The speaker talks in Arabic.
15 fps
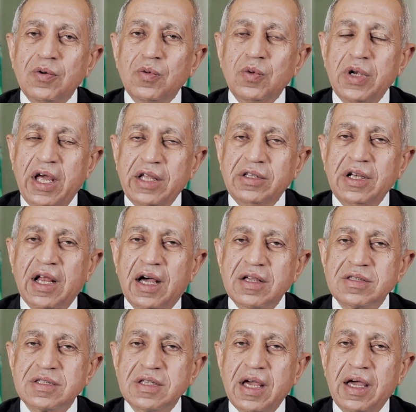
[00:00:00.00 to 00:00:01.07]
ولادي
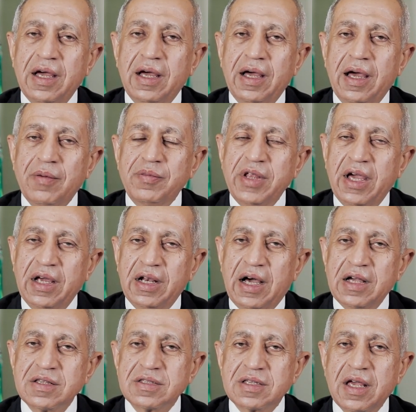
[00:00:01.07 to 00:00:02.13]
الاعزاء ابنائي
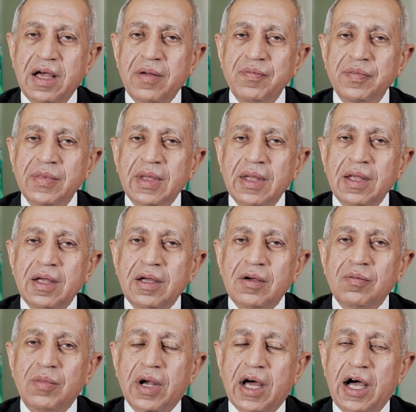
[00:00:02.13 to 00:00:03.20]
الاعزاء
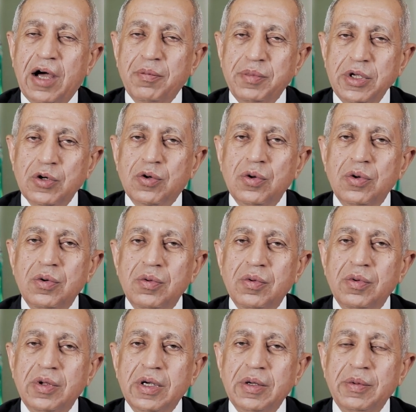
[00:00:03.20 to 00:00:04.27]
برحب بيكم
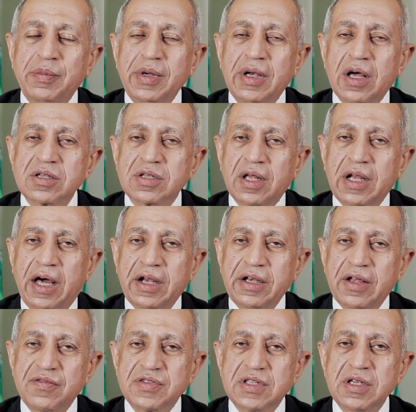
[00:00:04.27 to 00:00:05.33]
بالاصاله عن
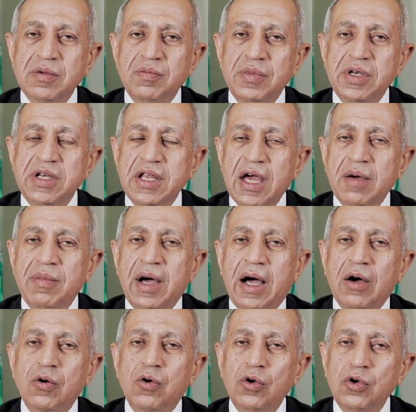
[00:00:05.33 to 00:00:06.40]
نفسي بالنيابه
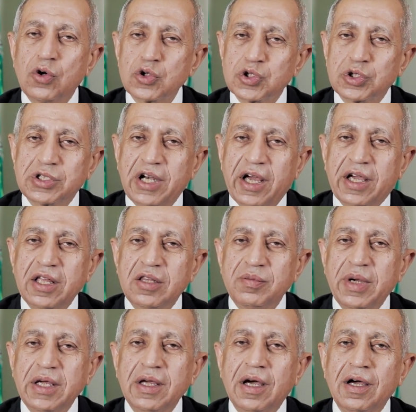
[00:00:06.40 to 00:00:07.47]
عن كل اسره
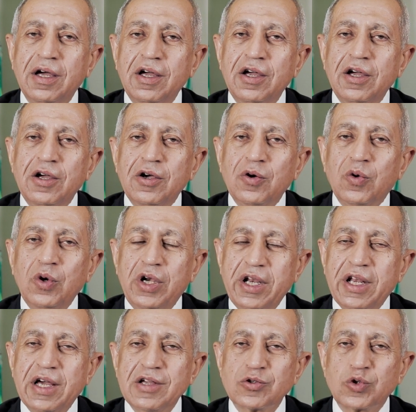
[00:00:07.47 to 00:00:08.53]
الاكاديميه
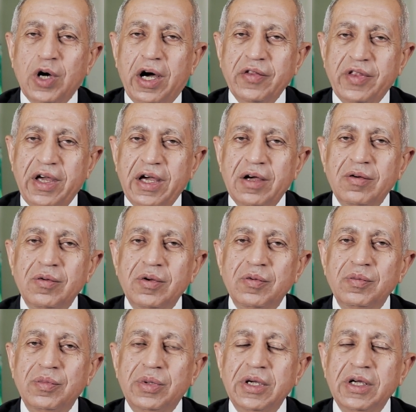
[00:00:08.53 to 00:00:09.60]
كلنا سعداء
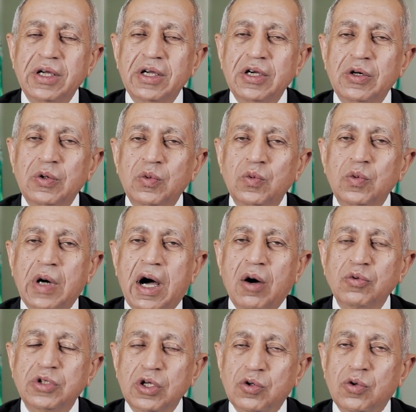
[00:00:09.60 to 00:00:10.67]

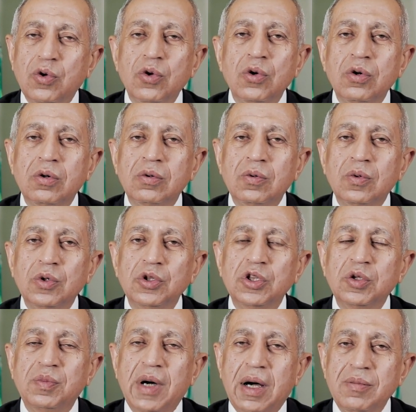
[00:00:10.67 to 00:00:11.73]
بعودتكم
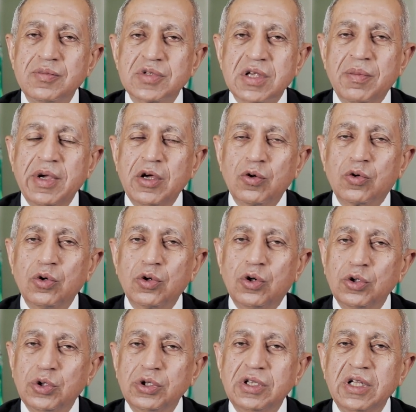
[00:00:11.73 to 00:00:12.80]
وانضمام زمايلكم
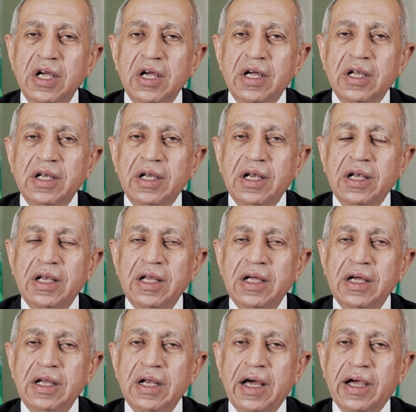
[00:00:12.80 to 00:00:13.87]
الجدد
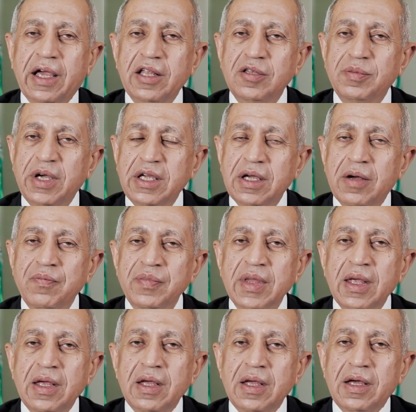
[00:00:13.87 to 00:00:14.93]
للاكاديميه
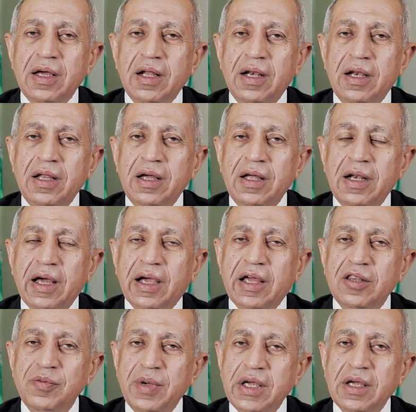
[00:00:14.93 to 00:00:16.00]

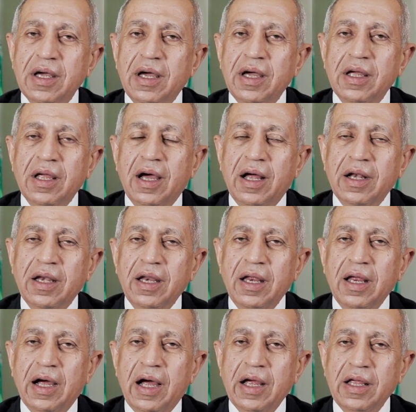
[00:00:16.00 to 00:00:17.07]
الاكاديميه
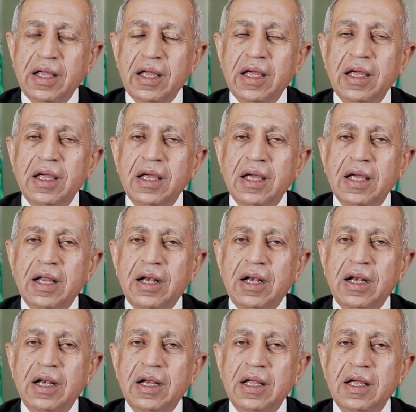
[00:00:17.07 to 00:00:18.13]
يعني
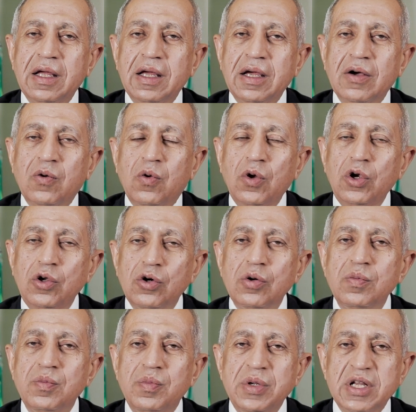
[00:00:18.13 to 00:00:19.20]
حقيقي كل
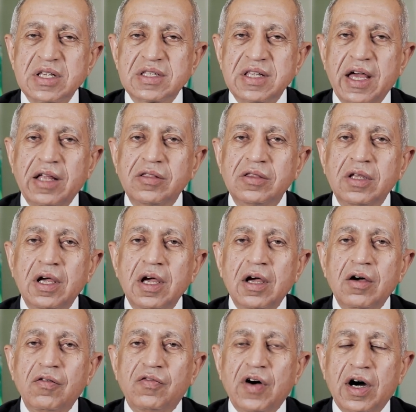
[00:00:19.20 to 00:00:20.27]
يوم بنزداد
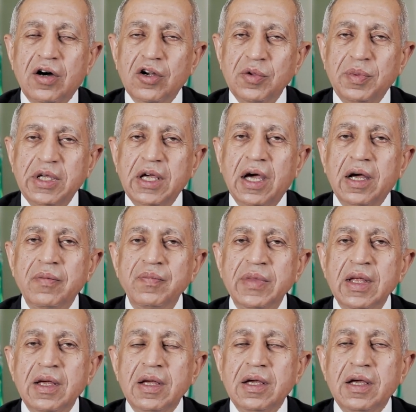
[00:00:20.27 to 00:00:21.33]
فخر بيها
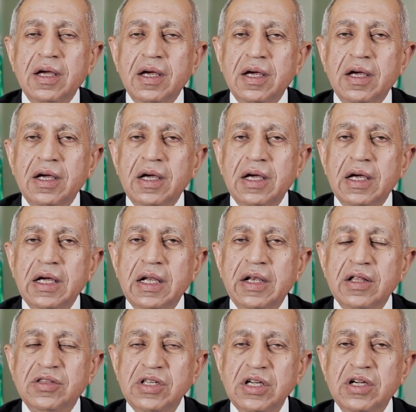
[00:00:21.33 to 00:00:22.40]
آه،
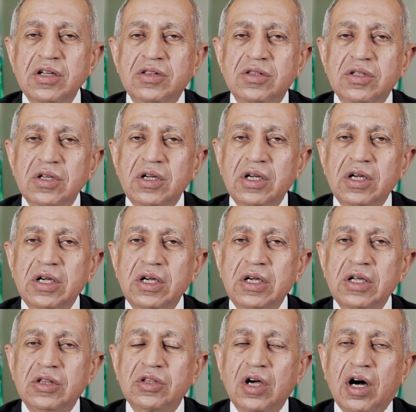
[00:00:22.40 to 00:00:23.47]
نتيجة
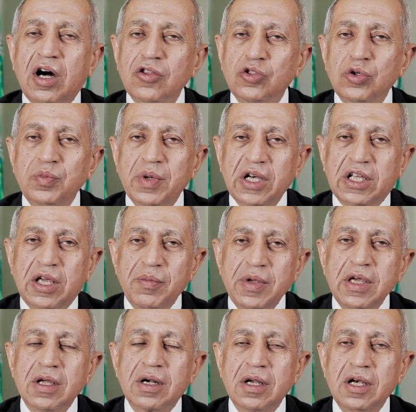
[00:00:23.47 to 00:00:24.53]
آه، التقدم
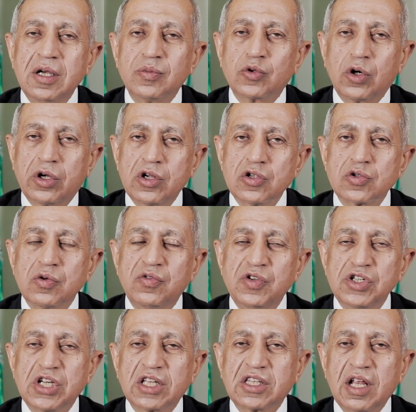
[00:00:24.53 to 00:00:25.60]
الكبير اللي بتحرزه
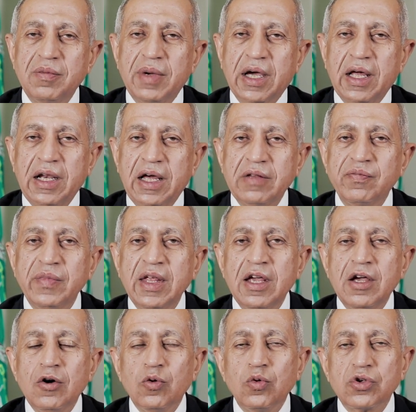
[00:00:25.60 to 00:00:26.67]
في شتى المجالات
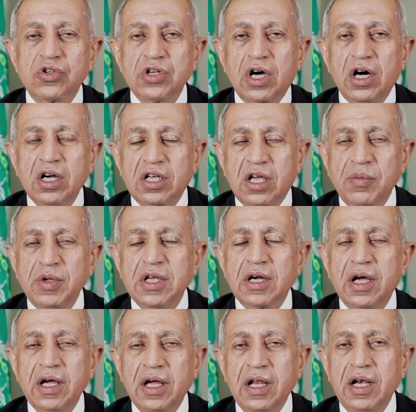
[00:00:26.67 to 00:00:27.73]
والثقة الكبيرة
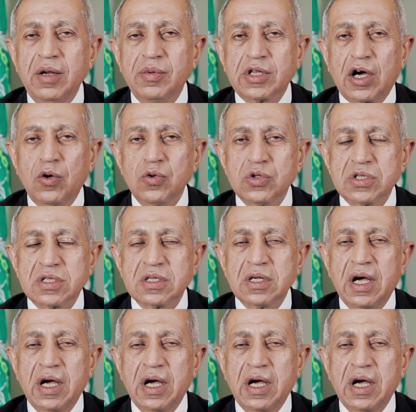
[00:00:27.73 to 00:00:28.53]
اللي بتحوز